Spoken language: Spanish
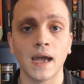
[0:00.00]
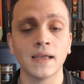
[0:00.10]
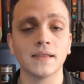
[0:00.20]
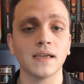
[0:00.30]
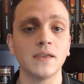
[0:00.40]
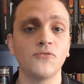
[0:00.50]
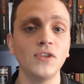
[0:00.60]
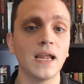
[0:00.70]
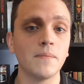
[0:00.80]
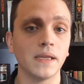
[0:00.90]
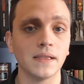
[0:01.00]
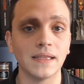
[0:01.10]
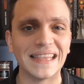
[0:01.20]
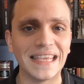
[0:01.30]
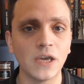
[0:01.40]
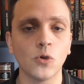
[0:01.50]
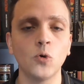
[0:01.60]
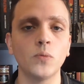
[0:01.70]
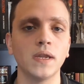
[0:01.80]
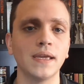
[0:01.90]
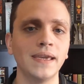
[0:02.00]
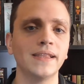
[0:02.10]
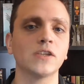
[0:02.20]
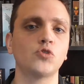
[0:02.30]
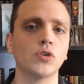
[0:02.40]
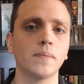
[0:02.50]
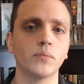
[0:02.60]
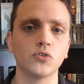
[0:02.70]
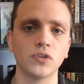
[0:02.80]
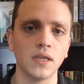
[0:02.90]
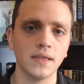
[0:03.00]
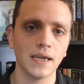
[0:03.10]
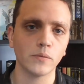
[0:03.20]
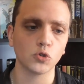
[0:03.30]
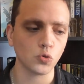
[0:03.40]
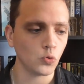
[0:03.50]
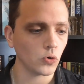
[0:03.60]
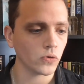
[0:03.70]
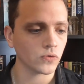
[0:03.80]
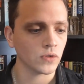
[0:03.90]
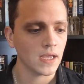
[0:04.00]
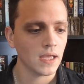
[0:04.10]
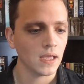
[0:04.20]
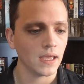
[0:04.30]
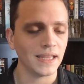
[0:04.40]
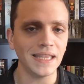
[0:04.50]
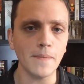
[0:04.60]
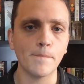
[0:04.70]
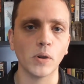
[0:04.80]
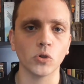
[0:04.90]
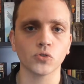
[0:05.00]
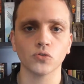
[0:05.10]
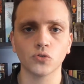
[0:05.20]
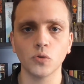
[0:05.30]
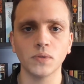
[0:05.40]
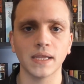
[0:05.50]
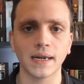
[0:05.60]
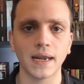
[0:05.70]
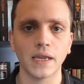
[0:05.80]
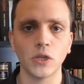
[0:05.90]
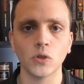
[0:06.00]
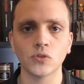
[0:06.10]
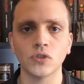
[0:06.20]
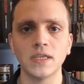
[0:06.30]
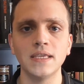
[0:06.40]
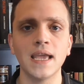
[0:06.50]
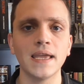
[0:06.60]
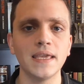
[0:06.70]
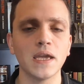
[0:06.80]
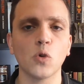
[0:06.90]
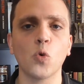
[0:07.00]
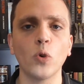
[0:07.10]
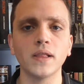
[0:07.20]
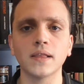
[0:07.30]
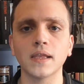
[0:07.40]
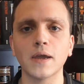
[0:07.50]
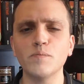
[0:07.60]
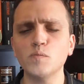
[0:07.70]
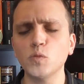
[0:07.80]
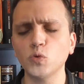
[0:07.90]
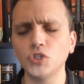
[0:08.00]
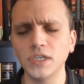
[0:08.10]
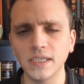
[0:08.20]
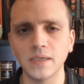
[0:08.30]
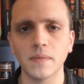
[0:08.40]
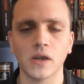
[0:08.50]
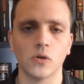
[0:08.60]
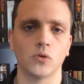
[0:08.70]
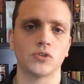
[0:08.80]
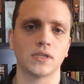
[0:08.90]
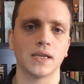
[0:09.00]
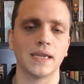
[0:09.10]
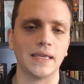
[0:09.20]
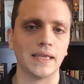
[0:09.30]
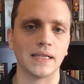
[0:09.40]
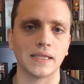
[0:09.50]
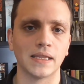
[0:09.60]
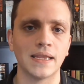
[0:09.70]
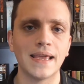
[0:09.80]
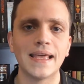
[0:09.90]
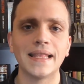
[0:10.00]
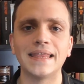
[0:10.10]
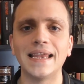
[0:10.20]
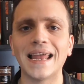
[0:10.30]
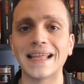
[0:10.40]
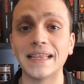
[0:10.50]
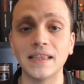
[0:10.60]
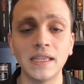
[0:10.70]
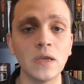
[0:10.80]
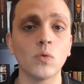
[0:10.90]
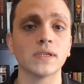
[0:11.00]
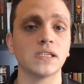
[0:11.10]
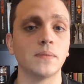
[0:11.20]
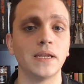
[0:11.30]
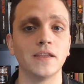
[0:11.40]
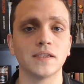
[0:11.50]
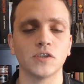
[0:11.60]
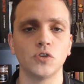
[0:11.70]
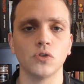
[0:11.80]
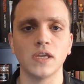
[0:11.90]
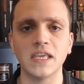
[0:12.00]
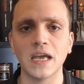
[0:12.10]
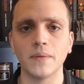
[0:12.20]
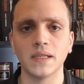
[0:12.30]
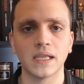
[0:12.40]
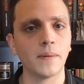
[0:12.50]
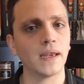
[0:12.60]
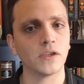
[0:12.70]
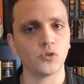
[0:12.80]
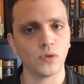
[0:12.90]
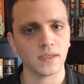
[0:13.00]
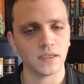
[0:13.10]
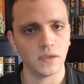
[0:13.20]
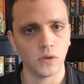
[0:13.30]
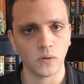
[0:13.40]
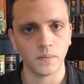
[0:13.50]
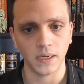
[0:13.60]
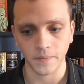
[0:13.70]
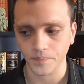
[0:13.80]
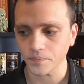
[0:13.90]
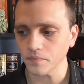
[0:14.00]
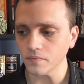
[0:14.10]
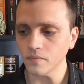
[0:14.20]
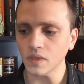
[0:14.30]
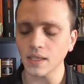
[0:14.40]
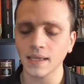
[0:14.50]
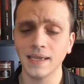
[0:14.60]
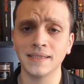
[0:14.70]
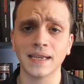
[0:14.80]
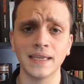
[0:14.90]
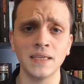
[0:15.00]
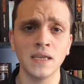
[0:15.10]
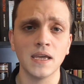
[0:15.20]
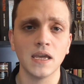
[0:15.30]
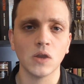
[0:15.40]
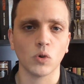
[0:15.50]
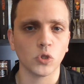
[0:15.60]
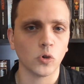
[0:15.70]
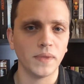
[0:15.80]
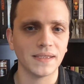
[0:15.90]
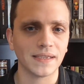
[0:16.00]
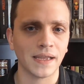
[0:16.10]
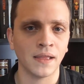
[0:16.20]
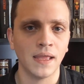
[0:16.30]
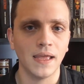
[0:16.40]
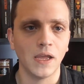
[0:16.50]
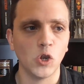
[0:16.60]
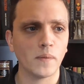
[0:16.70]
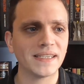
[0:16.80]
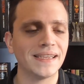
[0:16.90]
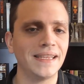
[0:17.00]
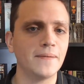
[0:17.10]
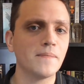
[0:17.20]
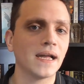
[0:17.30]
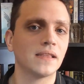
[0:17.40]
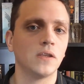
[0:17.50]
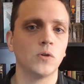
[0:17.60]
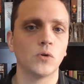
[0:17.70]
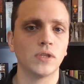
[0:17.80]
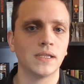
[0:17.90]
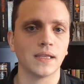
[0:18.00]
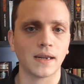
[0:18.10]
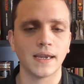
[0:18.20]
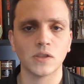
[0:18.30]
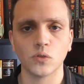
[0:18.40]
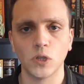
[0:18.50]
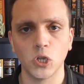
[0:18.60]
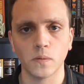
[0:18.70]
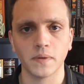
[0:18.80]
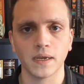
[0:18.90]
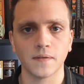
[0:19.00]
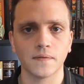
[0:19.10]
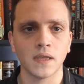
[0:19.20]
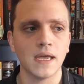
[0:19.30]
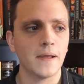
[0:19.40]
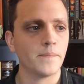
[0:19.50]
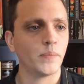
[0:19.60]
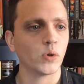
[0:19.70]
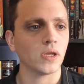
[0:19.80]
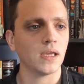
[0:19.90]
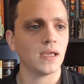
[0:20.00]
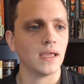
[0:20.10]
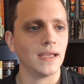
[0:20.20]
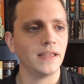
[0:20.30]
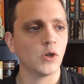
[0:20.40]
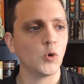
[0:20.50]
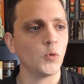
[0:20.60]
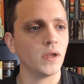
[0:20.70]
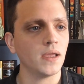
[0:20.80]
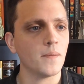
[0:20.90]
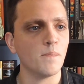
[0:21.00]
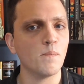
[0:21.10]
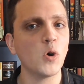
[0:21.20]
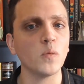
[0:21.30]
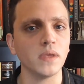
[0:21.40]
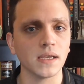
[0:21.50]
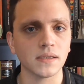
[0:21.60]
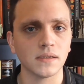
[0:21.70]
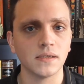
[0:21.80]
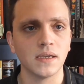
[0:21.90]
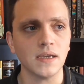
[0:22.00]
hasta que finalmente descubre que esta ciudad posee, digamos, unos eh, templos subterráneos y ahí encuentra muchísimas cosas que datan de la antigua civilización que habitaba la ciudad sin nombre. Es aquí cuando comienza lo más enigmático de este relato de Lovecraft, porque él descubre momias